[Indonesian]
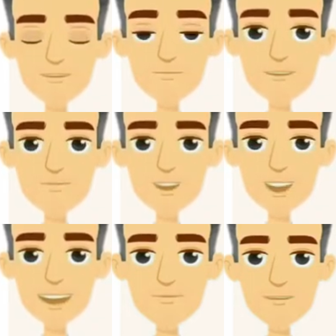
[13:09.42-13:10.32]
Ikuti
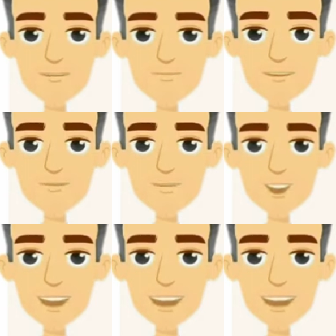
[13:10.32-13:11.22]
sama-sama.
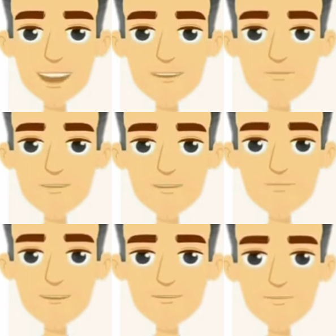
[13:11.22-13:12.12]
Four
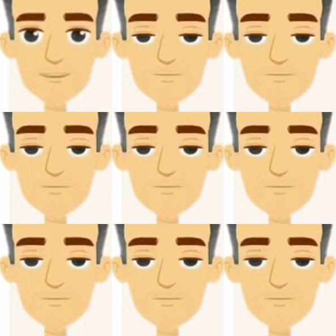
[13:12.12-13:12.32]
clocks.